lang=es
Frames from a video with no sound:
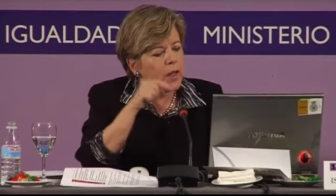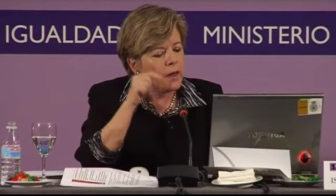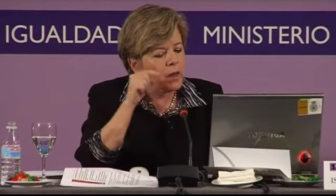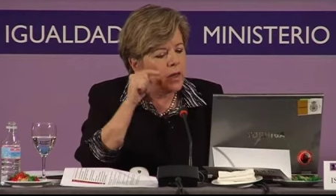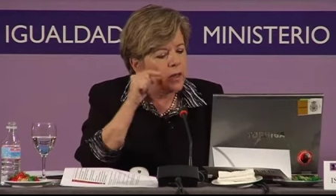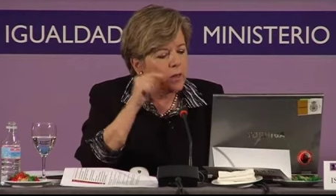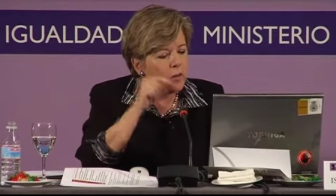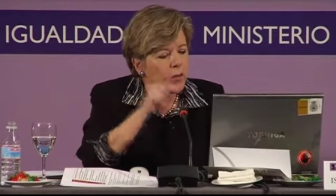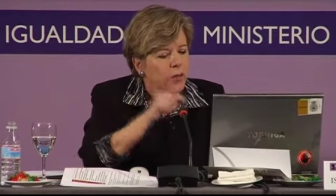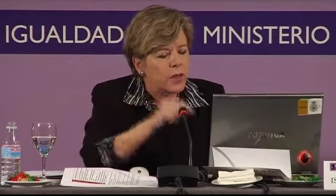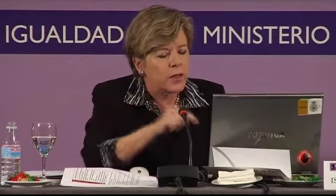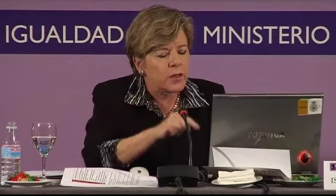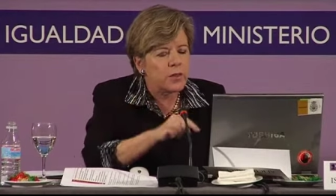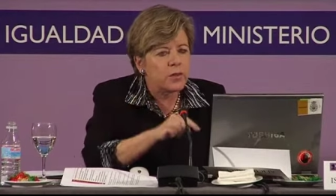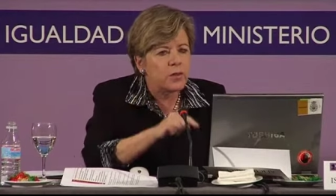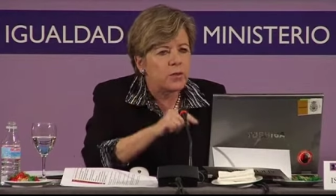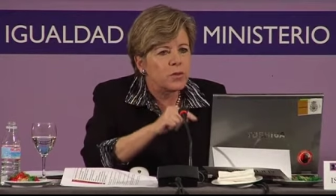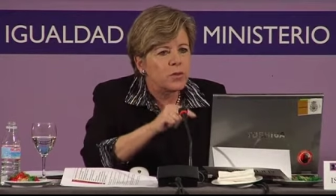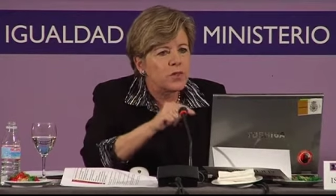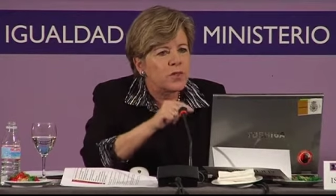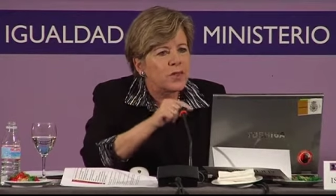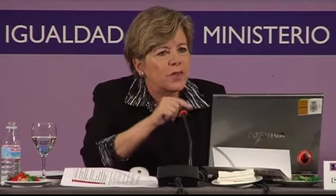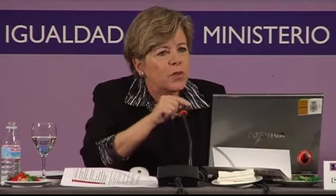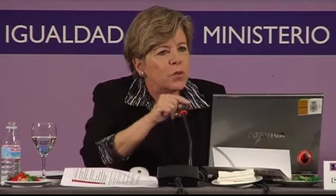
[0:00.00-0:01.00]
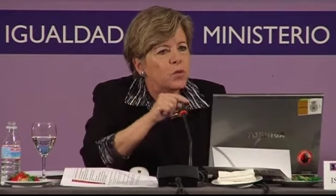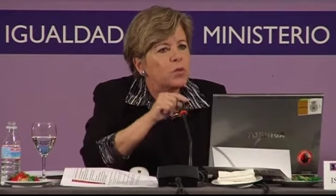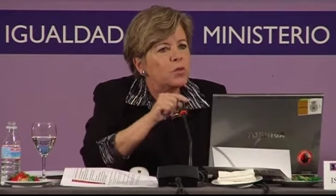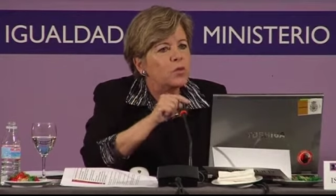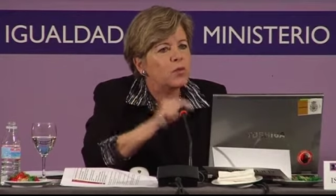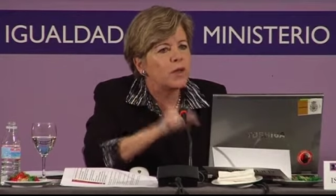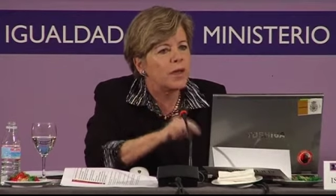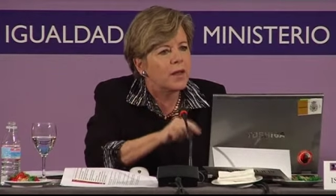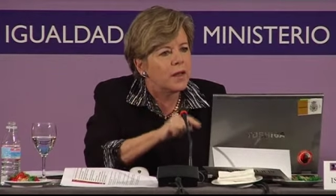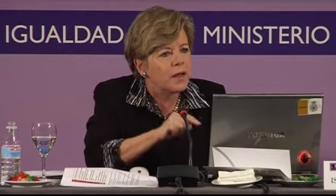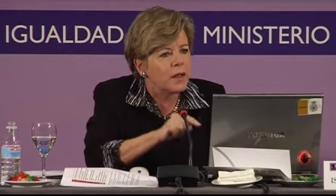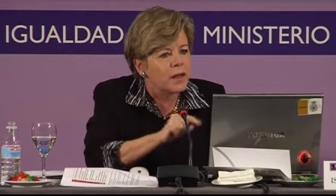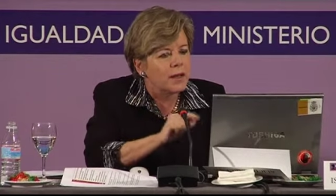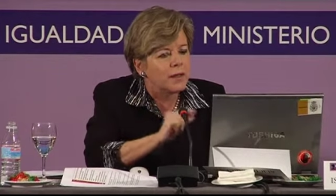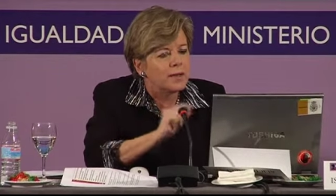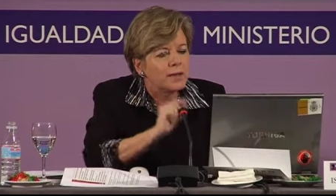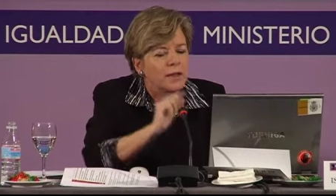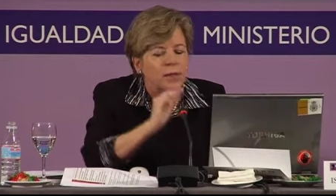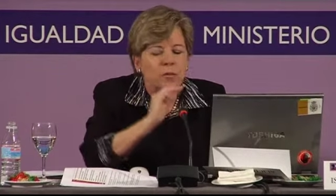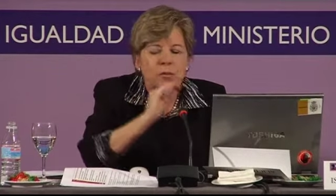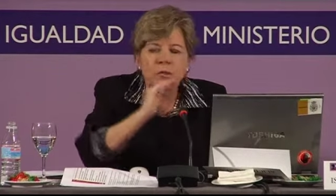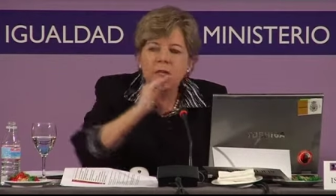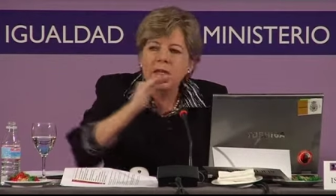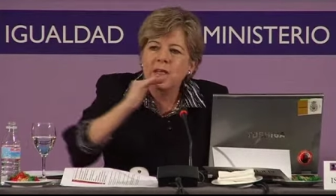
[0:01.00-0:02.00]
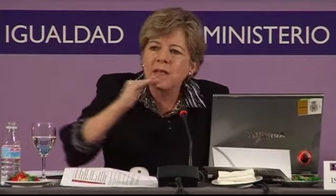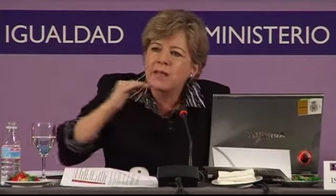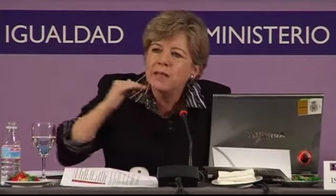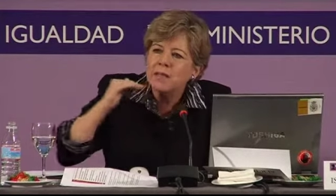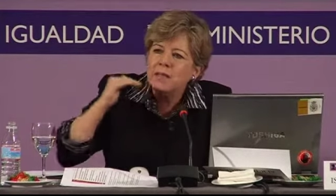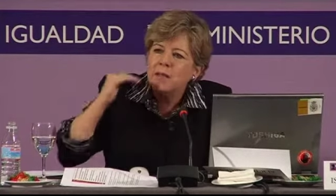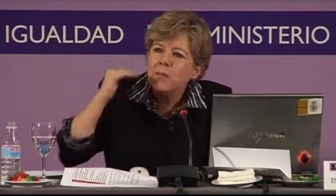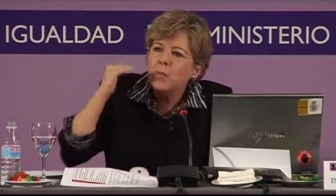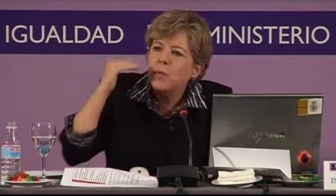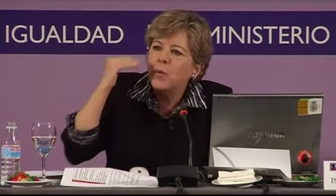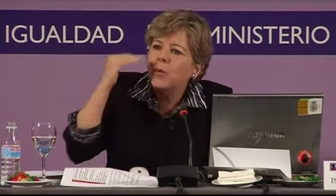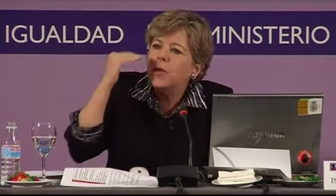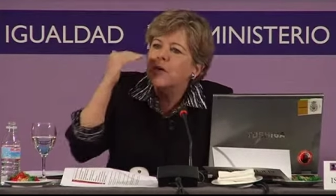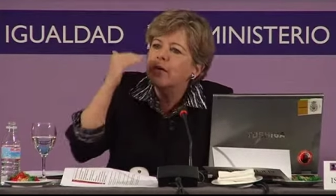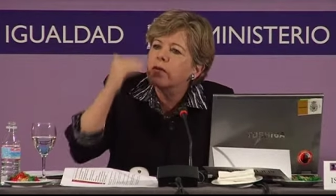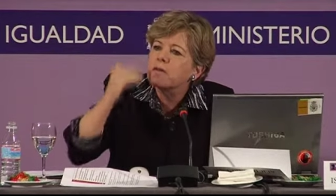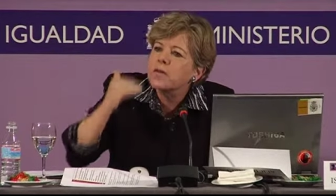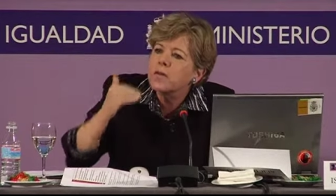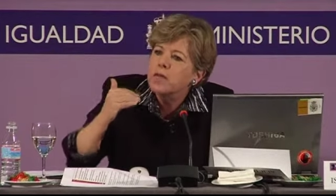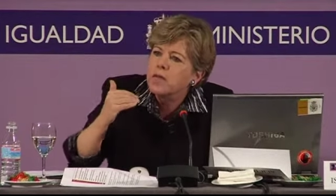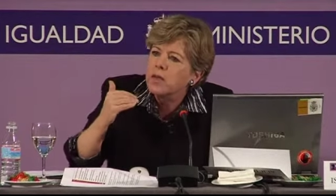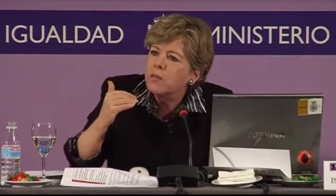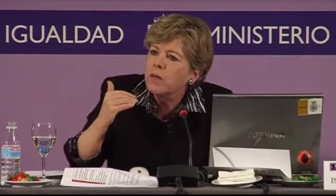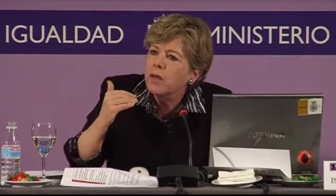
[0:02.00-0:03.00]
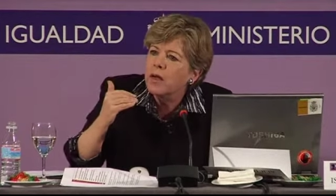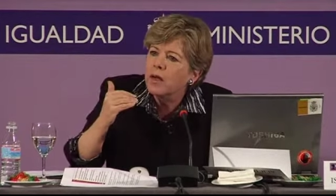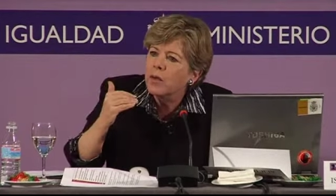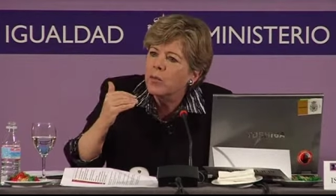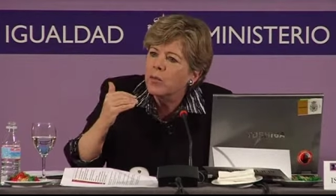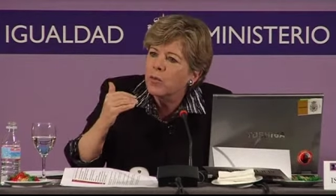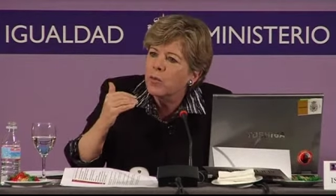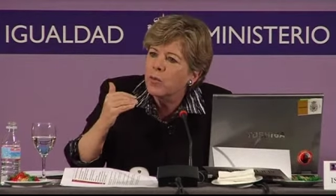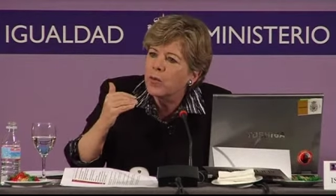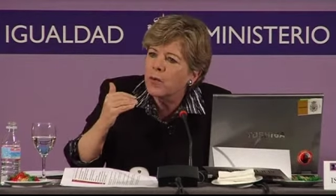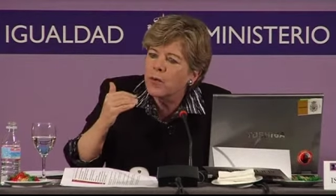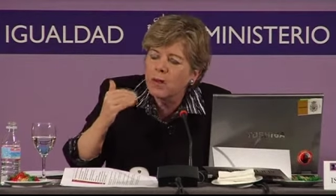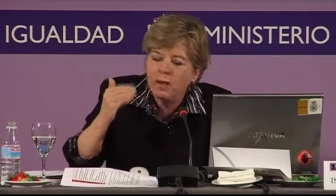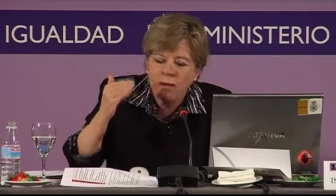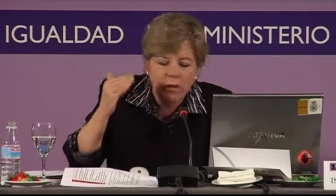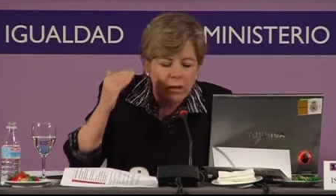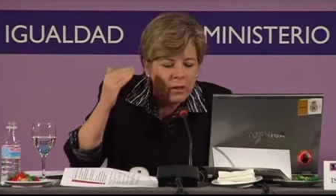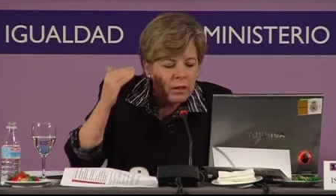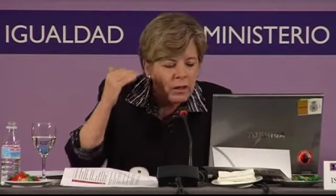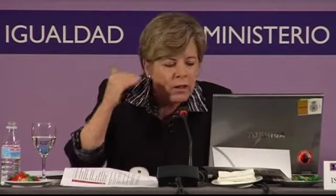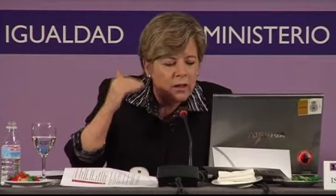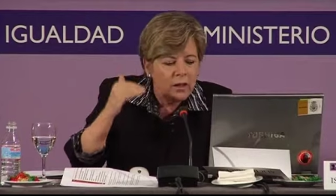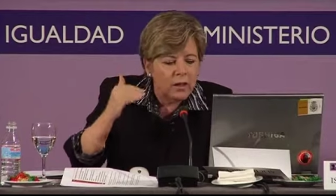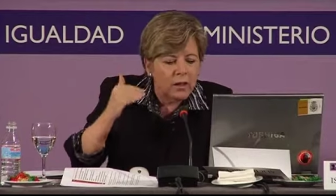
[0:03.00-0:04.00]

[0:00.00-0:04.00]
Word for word: La educación secundaria también está por encima la mujer